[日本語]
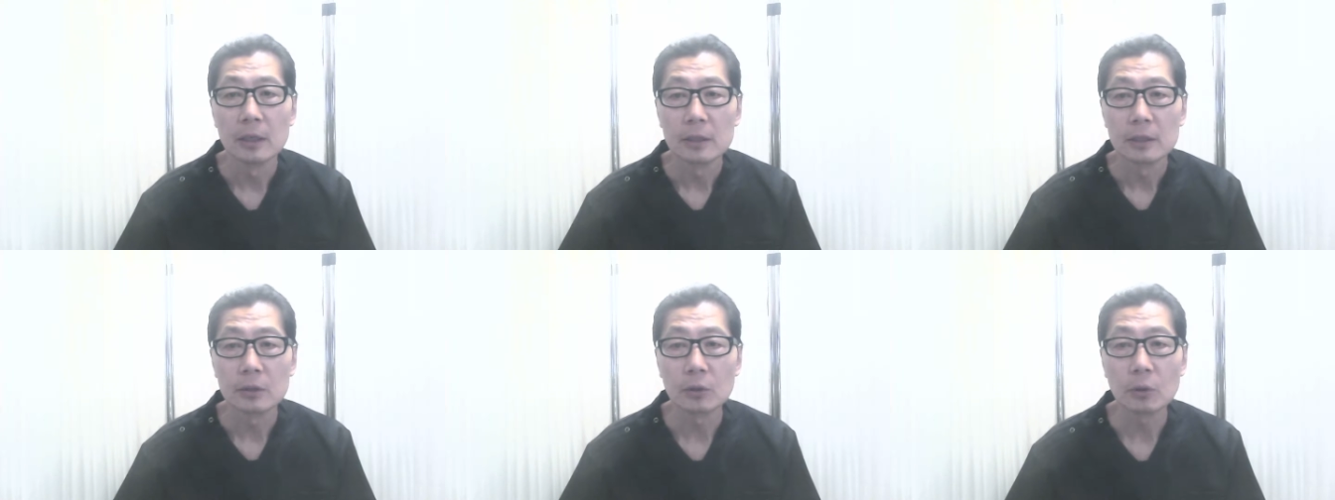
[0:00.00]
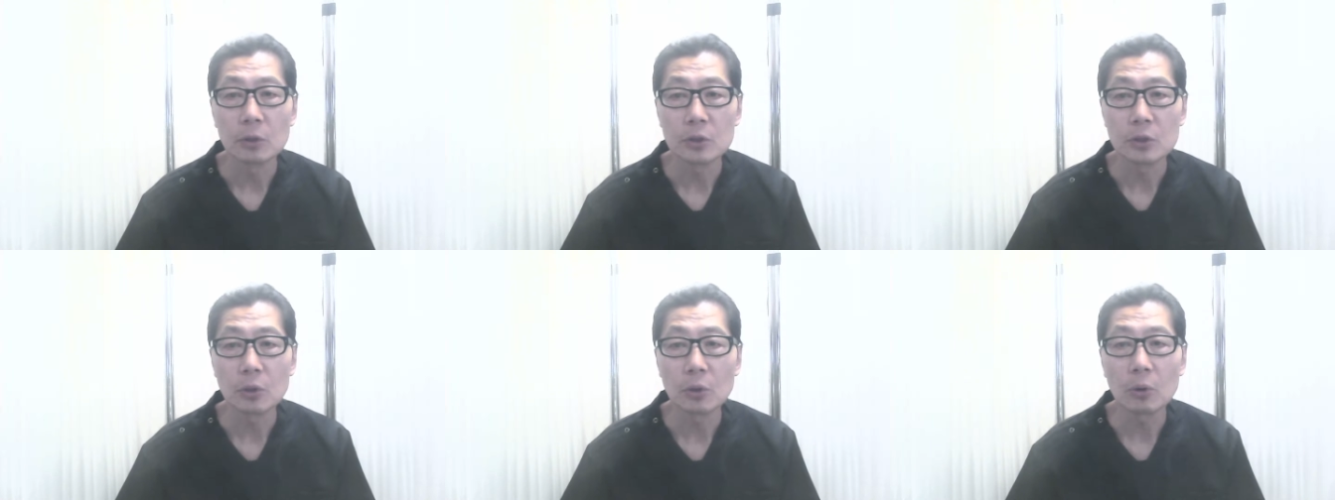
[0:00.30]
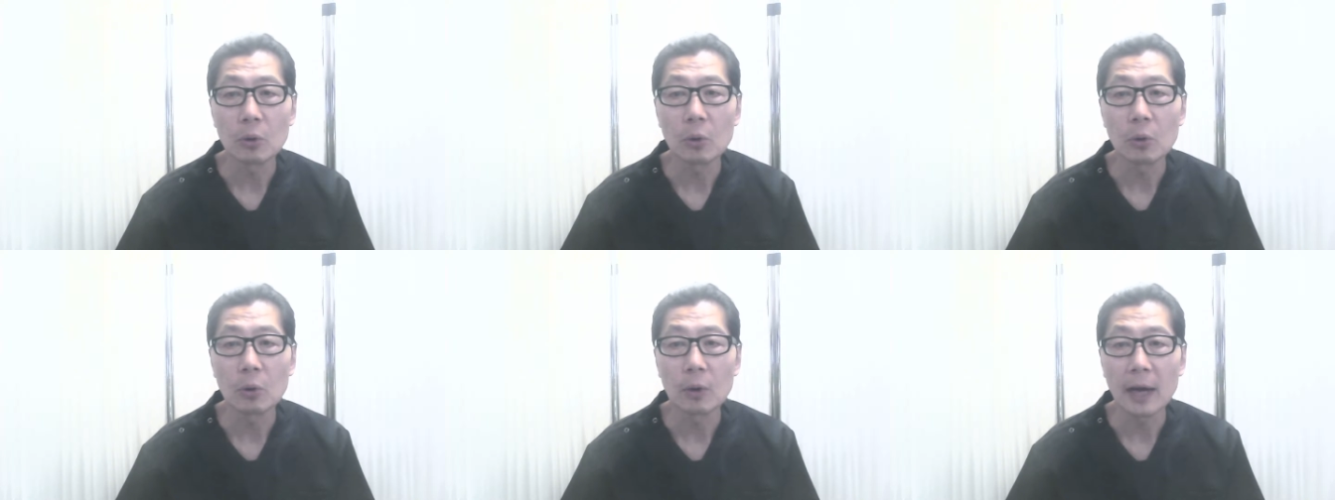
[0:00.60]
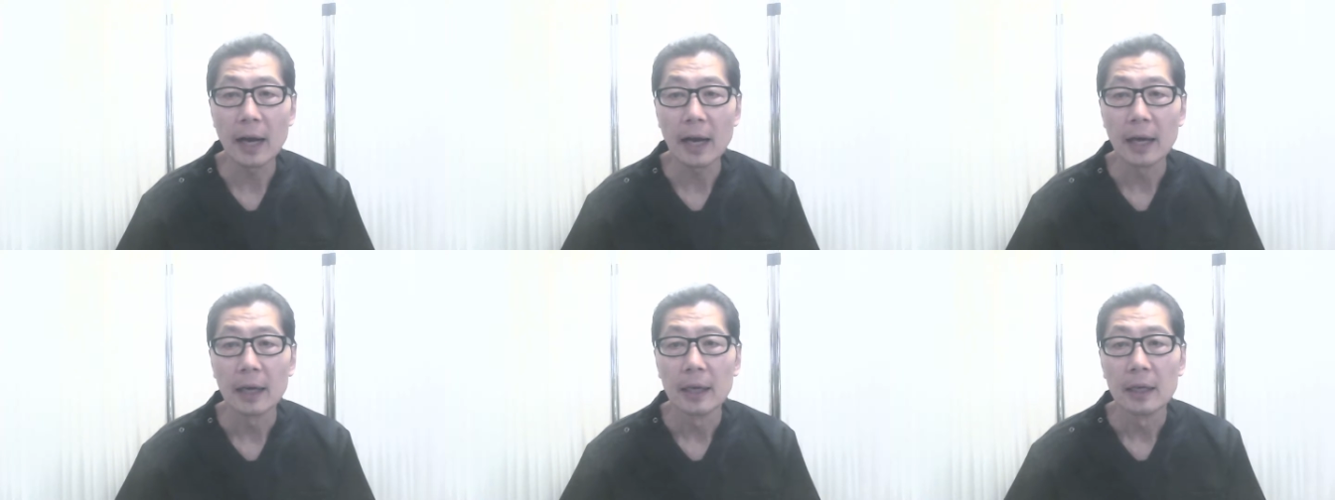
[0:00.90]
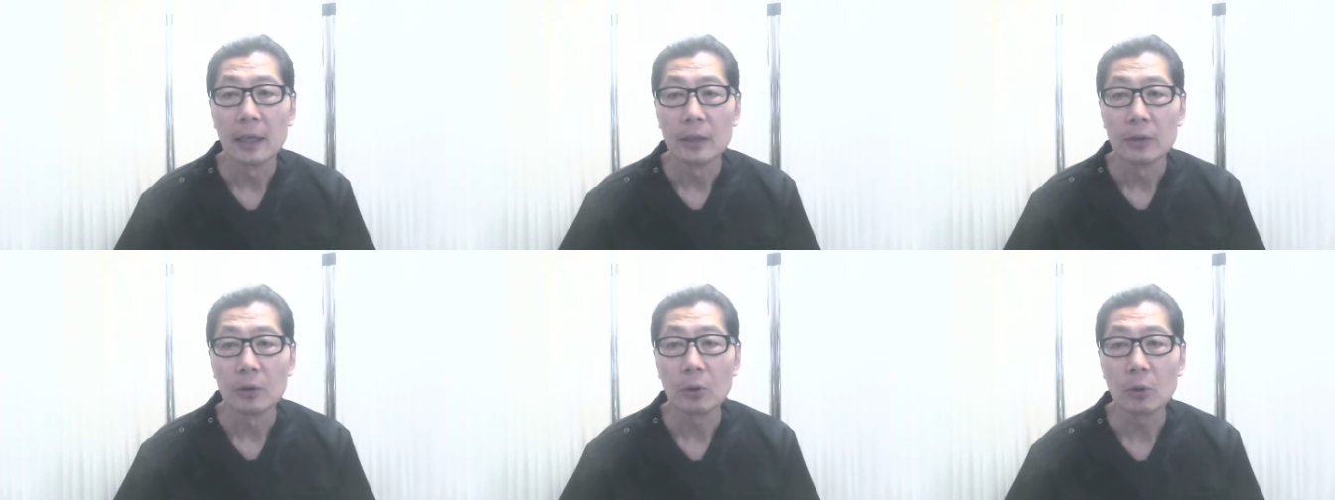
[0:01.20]
その情報が
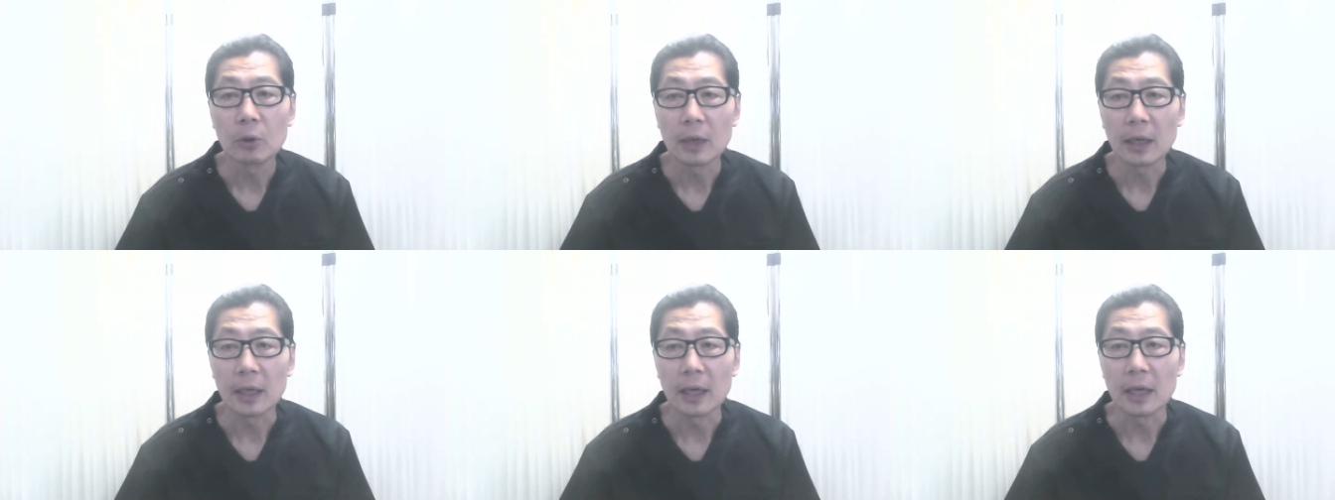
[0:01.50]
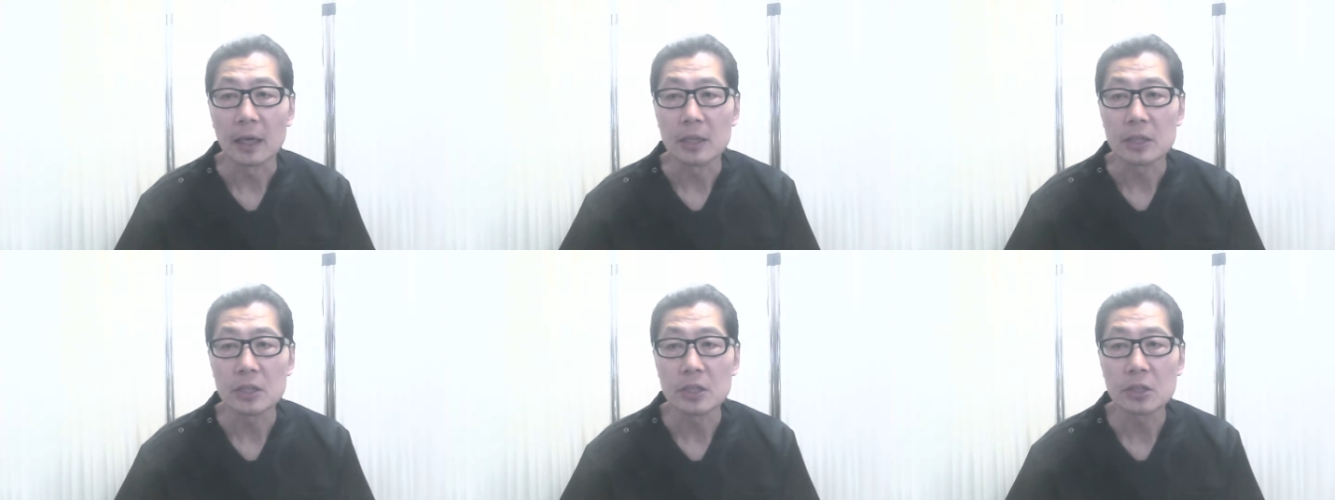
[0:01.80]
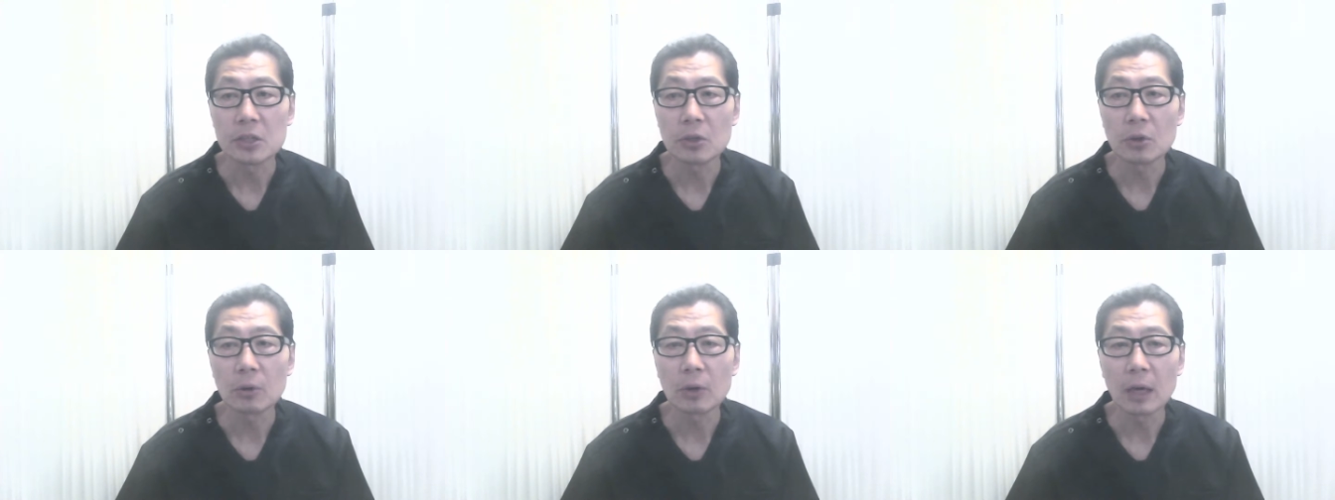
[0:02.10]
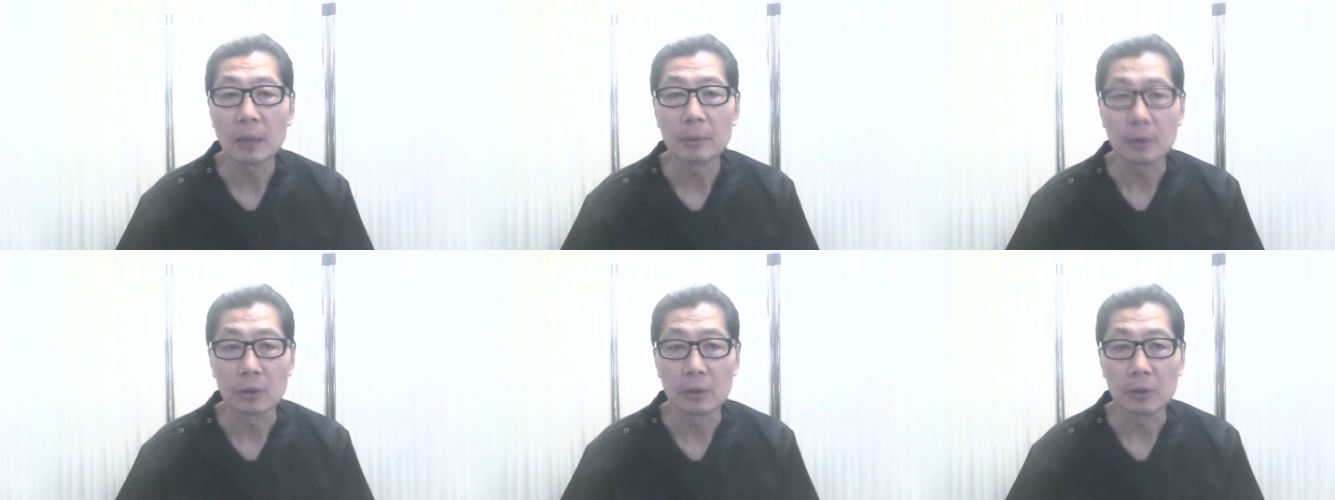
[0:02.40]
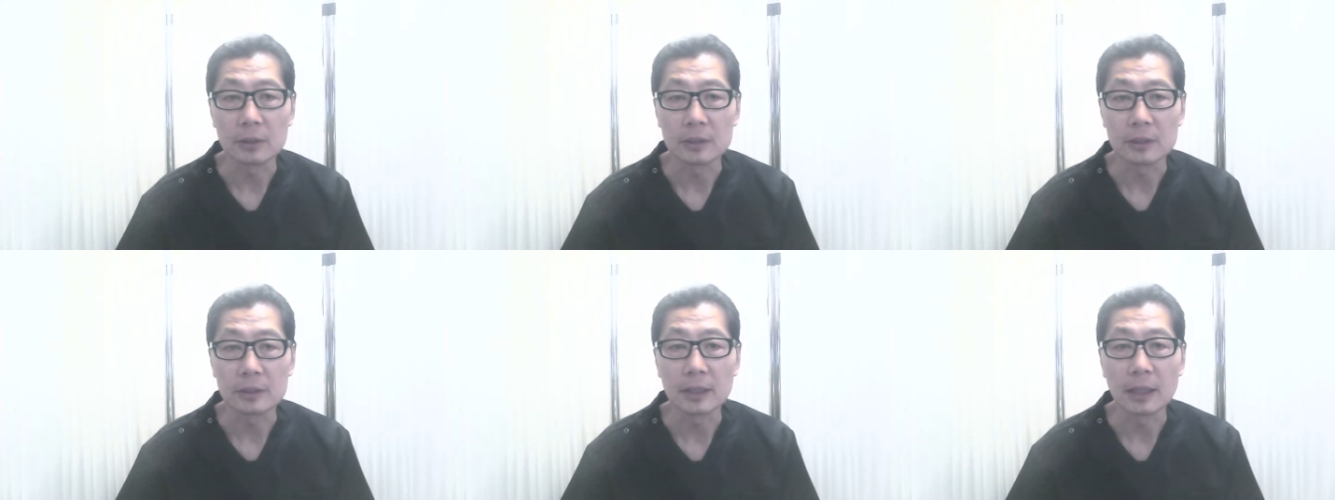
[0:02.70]
脳から視床下部へ
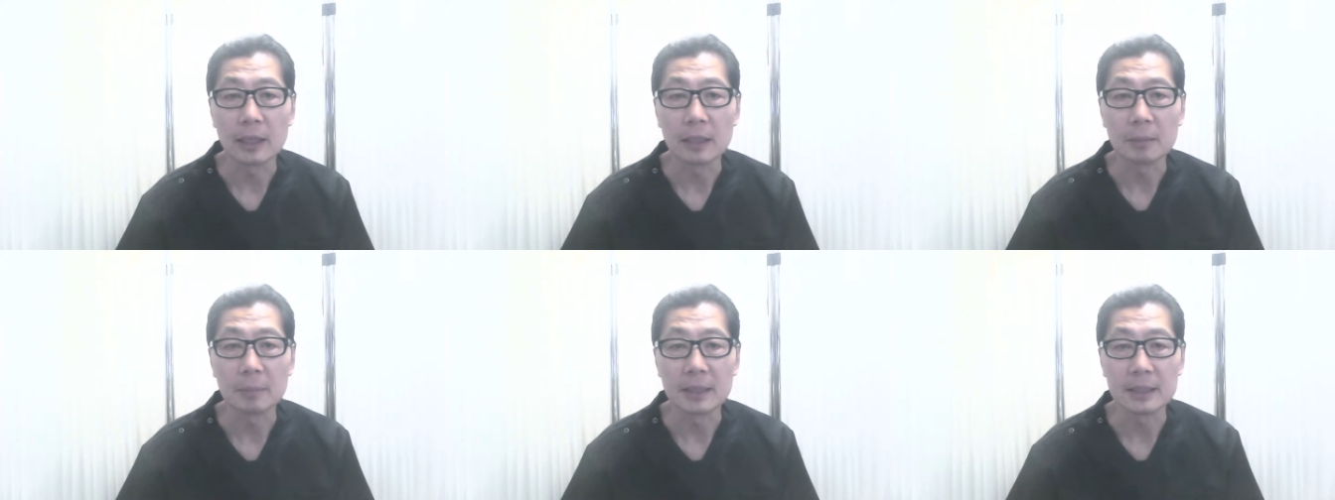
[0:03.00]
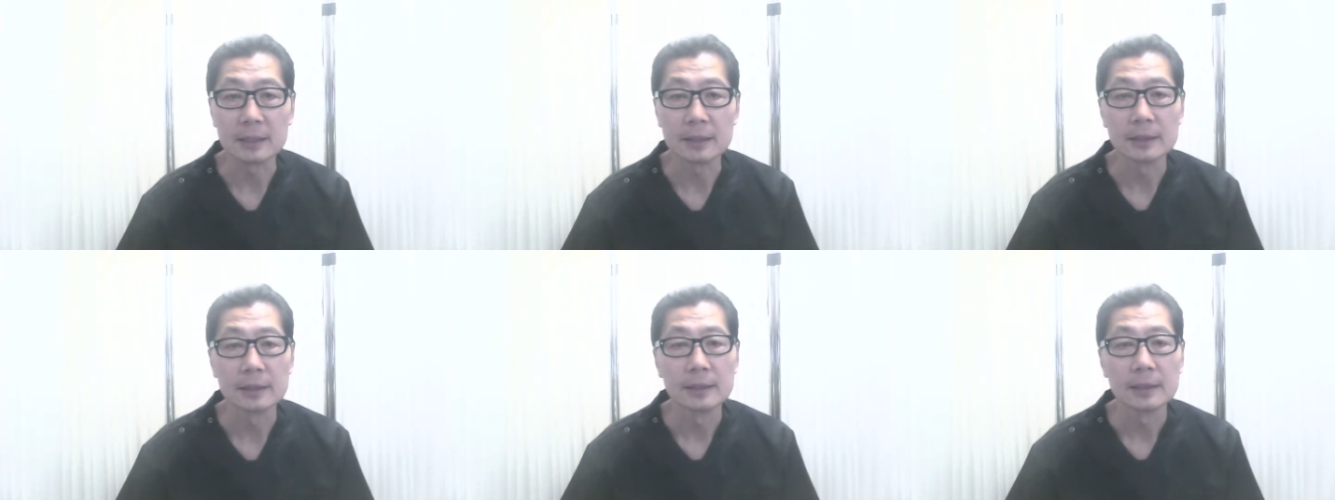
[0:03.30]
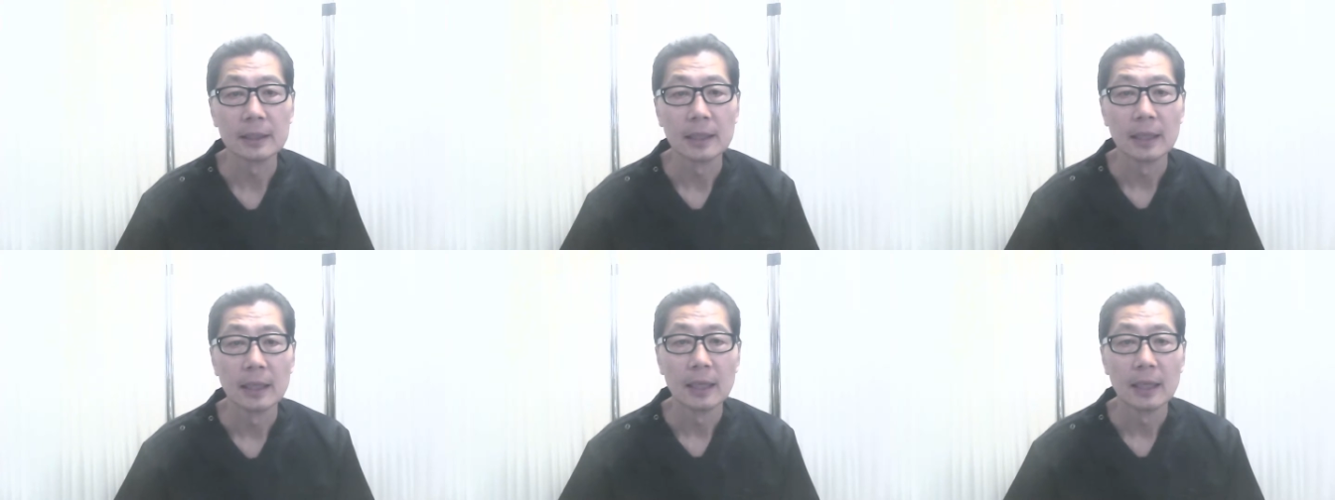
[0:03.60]
と伝わります。